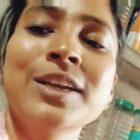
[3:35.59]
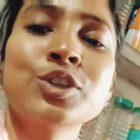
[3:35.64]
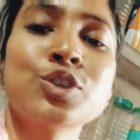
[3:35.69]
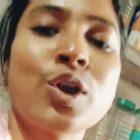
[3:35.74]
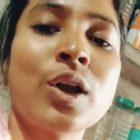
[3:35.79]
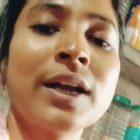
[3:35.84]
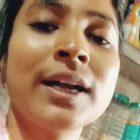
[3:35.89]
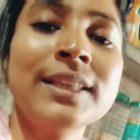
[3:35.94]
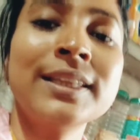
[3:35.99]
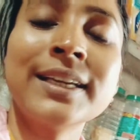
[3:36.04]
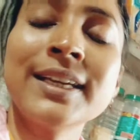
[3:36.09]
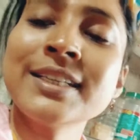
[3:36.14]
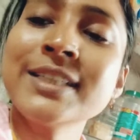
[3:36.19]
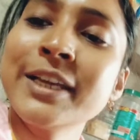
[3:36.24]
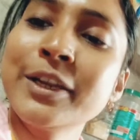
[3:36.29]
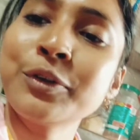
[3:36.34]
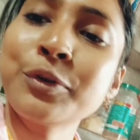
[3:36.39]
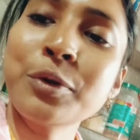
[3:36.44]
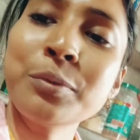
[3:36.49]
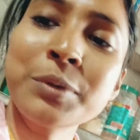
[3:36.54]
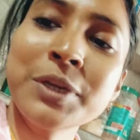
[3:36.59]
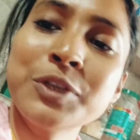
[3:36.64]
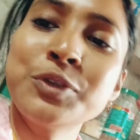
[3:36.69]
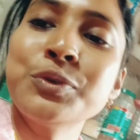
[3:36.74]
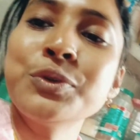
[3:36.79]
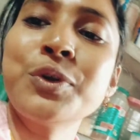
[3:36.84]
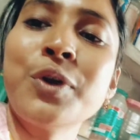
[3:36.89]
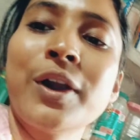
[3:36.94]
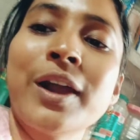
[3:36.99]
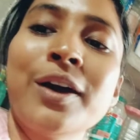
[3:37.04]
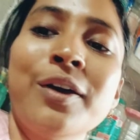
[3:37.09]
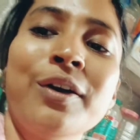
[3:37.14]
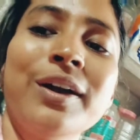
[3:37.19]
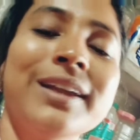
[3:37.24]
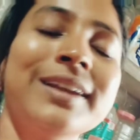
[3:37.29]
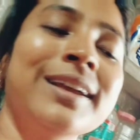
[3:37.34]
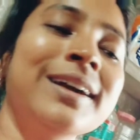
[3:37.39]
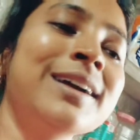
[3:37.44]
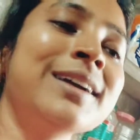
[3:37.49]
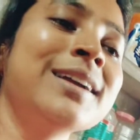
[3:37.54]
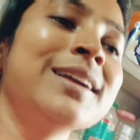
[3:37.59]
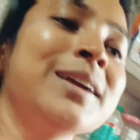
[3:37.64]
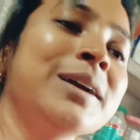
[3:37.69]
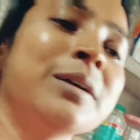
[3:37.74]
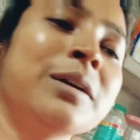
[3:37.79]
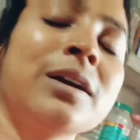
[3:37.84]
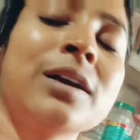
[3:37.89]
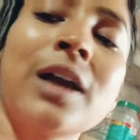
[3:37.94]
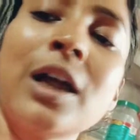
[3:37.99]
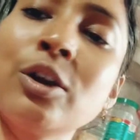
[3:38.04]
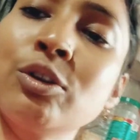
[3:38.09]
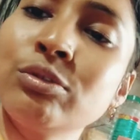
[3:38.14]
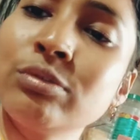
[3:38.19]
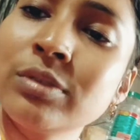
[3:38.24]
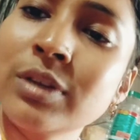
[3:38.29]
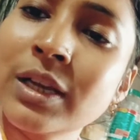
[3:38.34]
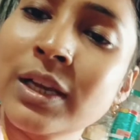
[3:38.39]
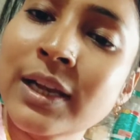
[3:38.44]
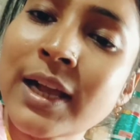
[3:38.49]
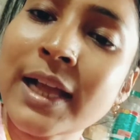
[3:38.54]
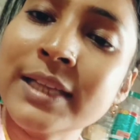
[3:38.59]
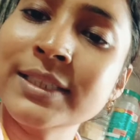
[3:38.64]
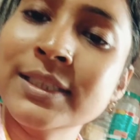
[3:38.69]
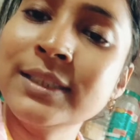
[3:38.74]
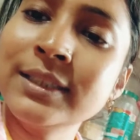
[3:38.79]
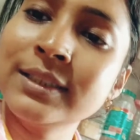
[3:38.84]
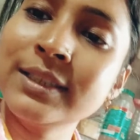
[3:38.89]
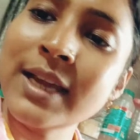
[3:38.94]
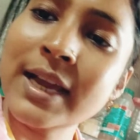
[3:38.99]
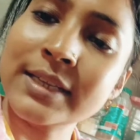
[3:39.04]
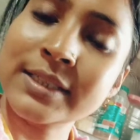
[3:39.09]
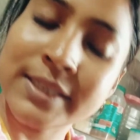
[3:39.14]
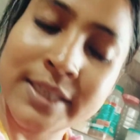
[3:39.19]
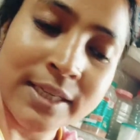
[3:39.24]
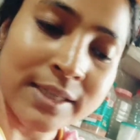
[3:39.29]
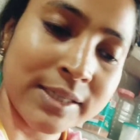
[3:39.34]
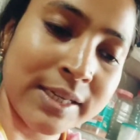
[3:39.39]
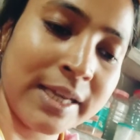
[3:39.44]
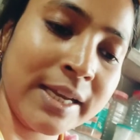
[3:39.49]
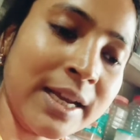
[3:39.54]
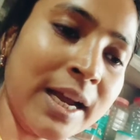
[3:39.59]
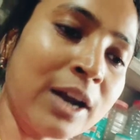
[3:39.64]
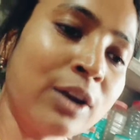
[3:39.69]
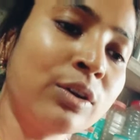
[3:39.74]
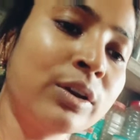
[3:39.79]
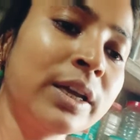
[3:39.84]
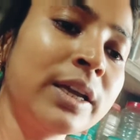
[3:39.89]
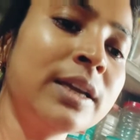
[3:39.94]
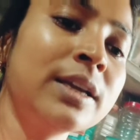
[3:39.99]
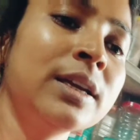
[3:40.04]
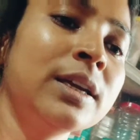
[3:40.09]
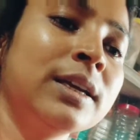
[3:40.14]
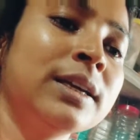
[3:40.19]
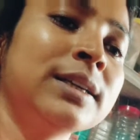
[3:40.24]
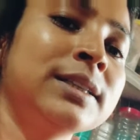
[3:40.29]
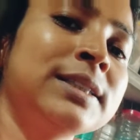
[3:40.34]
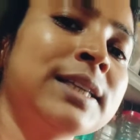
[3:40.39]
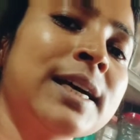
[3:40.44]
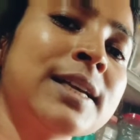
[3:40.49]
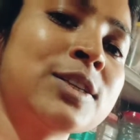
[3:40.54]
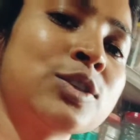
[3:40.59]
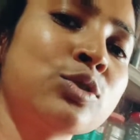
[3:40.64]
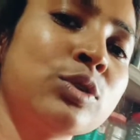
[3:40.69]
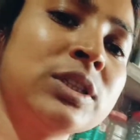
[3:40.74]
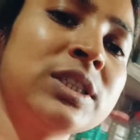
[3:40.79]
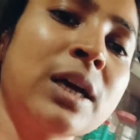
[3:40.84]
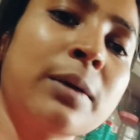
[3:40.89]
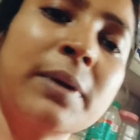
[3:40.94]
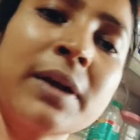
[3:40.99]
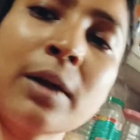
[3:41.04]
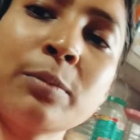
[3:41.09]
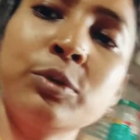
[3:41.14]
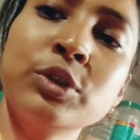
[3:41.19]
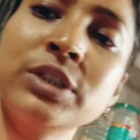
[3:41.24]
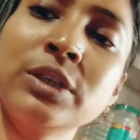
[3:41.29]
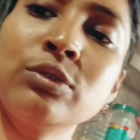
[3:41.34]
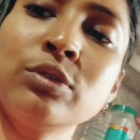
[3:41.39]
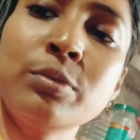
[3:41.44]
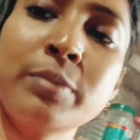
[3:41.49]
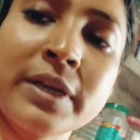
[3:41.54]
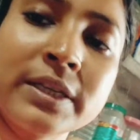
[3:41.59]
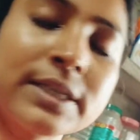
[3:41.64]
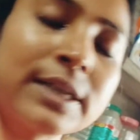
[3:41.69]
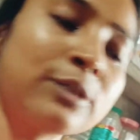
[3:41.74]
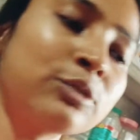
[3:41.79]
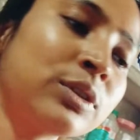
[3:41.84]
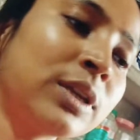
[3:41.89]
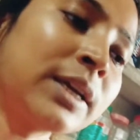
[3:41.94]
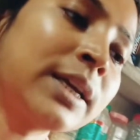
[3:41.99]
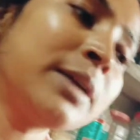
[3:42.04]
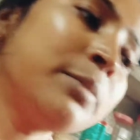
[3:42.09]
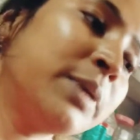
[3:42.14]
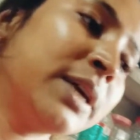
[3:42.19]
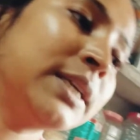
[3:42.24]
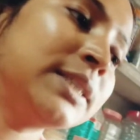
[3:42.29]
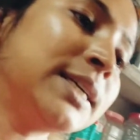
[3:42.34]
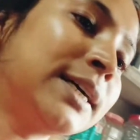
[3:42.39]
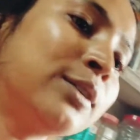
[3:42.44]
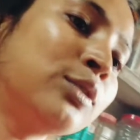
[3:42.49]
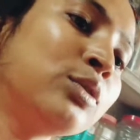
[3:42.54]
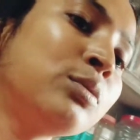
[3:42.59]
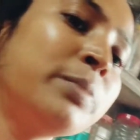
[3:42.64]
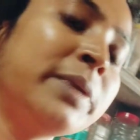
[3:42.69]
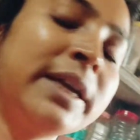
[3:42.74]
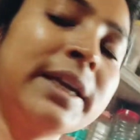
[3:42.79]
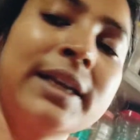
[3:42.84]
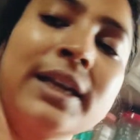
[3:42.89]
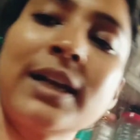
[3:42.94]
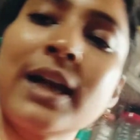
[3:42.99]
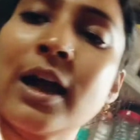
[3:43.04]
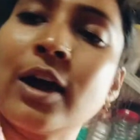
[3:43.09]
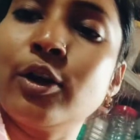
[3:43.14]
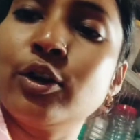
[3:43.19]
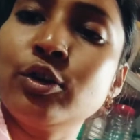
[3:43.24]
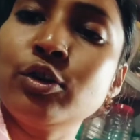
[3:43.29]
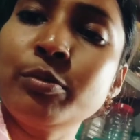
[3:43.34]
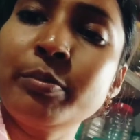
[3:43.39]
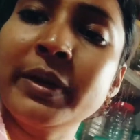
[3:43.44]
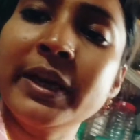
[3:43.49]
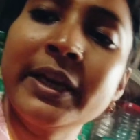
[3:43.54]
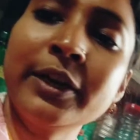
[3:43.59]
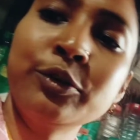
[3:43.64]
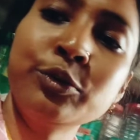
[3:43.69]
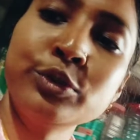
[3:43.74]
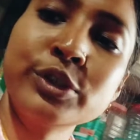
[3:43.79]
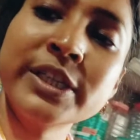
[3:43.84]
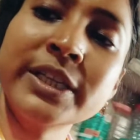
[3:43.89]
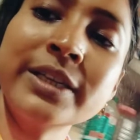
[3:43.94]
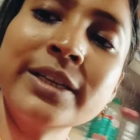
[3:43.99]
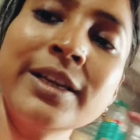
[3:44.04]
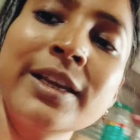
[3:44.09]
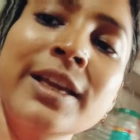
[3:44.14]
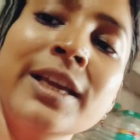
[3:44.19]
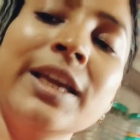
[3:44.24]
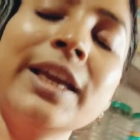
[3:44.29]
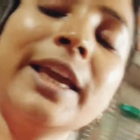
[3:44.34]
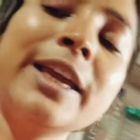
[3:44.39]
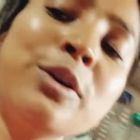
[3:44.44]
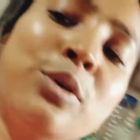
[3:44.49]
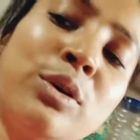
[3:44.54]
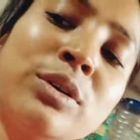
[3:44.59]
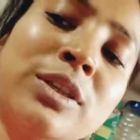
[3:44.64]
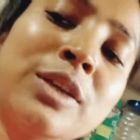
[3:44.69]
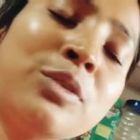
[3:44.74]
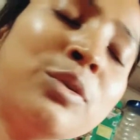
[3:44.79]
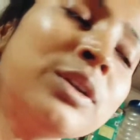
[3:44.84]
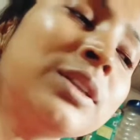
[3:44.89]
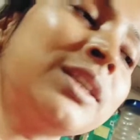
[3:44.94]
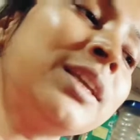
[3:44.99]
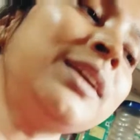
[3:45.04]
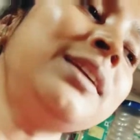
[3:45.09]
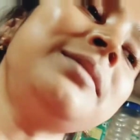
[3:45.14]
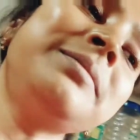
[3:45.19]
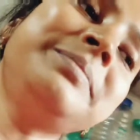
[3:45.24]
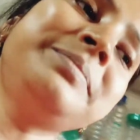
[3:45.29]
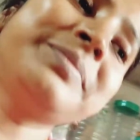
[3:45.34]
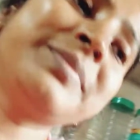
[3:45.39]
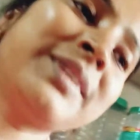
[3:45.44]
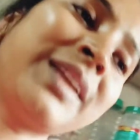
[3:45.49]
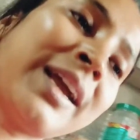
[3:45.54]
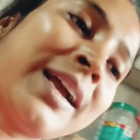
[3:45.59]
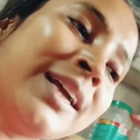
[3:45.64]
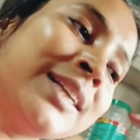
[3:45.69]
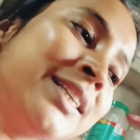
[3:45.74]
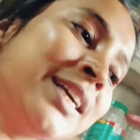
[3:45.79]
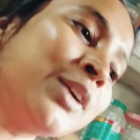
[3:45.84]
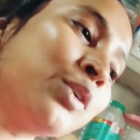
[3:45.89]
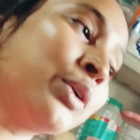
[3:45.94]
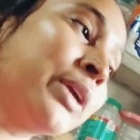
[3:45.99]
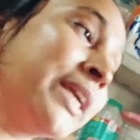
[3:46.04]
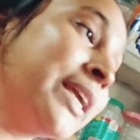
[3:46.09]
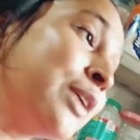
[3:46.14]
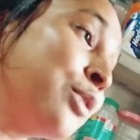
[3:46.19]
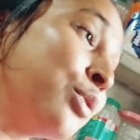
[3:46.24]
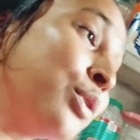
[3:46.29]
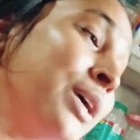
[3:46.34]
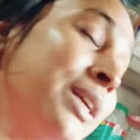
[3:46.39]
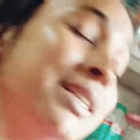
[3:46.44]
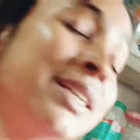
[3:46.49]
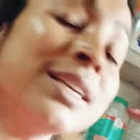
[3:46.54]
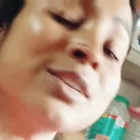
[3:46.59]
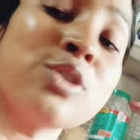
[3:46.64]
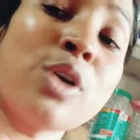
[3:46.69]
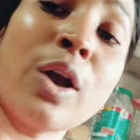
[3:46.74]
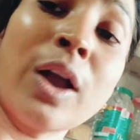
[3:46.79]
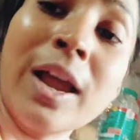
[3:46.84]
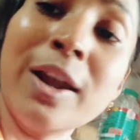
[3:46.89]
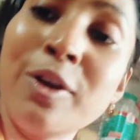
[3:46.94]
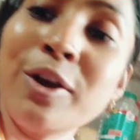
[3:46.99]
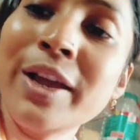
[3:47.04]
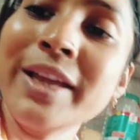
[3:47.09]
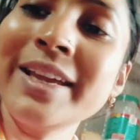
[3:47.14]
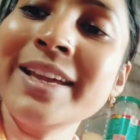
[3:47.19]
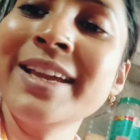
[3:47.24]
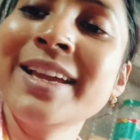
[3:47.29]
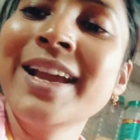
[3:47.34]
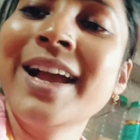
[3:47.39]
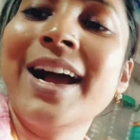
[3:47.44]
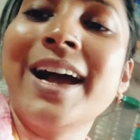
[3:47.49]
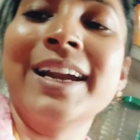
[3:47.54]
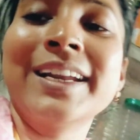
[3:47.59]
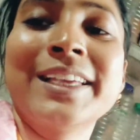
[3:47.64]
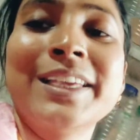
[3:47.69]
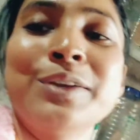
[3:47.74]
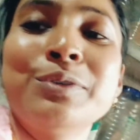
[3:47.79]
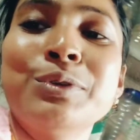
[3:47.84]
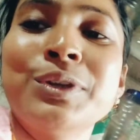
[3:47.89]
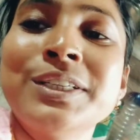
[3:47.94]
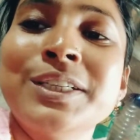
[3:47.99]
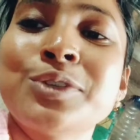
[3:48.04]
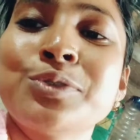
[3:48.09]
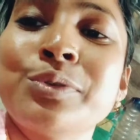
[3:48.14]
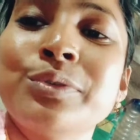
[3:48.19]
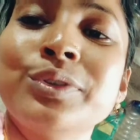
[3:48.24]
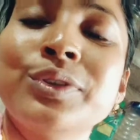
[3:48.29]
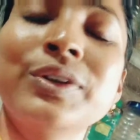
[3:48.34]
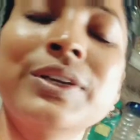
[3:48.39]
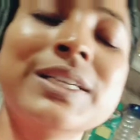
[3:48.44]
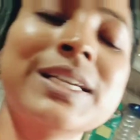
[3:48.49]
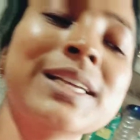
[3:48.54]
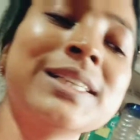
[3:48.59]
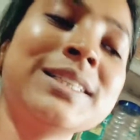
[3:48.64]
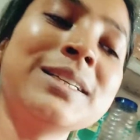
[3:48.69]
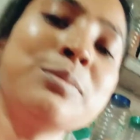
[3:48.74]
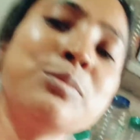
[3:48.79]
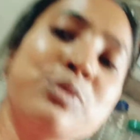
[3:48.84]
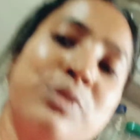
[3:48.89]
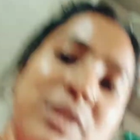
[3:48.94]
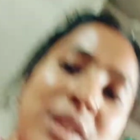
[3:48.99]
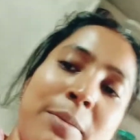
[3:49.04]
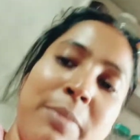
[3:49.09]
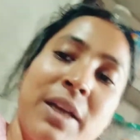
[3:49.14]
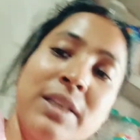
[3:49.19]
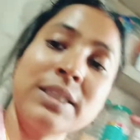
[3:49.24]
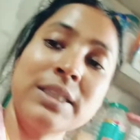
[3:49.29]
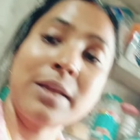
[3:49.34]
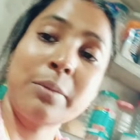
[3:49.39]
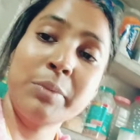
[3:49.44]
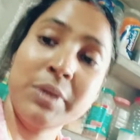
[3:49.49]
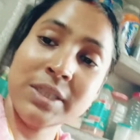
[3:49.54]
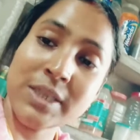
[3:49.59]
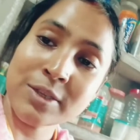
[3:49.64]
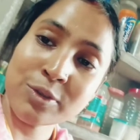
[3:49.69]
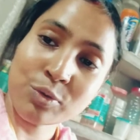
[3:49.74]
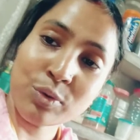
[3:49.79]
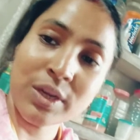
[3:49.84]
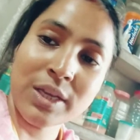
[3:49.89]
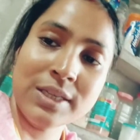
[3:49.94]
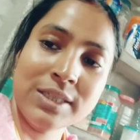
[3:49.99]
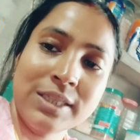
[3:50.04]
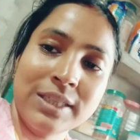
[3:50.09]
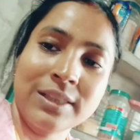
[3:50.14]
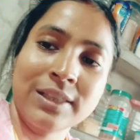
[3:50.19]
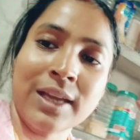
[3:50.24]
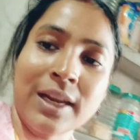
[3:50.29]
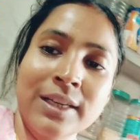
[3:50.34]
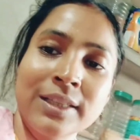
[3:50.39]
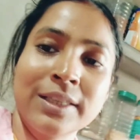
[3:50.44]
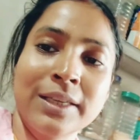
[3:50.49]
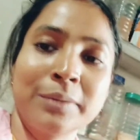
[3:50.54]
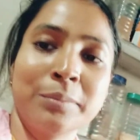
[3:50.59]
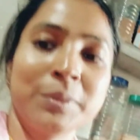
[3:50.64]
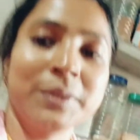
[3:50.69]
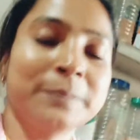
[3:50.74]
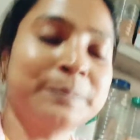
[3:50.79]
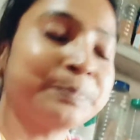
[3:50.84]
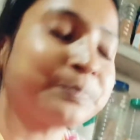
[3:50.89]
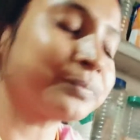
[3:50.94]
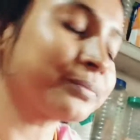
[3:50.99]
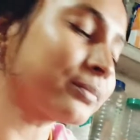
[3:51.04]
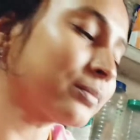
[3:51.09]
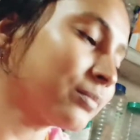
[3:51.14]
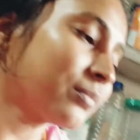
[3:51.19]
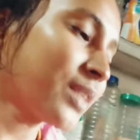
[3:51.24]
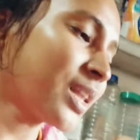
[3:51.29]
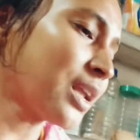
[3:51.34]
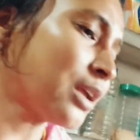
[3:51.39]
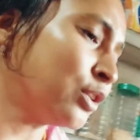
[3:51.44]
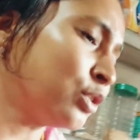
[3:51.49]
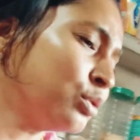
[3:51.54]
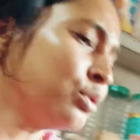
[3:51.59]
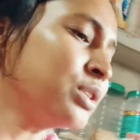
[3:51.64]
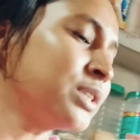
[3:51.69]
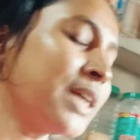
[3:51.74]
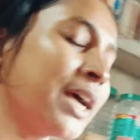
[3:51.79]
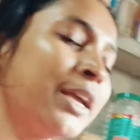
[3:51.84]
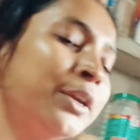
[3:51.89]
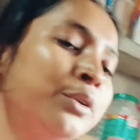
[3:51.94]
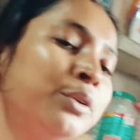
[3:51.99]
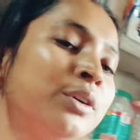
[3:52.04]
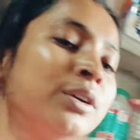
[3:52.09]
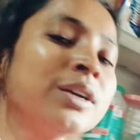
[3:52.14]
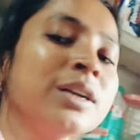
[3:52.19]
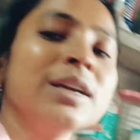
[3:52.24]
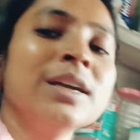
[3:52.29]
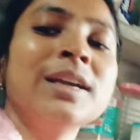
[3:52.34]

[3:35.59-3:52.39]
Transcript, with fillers: সকাল থেকে সেরকম কিছুই করা হয় না কারণ কাজে দিদি আসে সেই কারণে জাস্ট ওই জামা কাপড় যেগুলো ভেজানোর থাকে ভেজানো মেয়েকে খাওয়ানো মেয়ের রুটিন এই করতে করতেই দেখা যায় কি করে যে সকাল হয় আর কি করে যে সন্ধে হয়ে যাচ্ছে বুঝতেই পারছি না বিশেষ করে এই শীতকালে দেখবে তো যাই হোক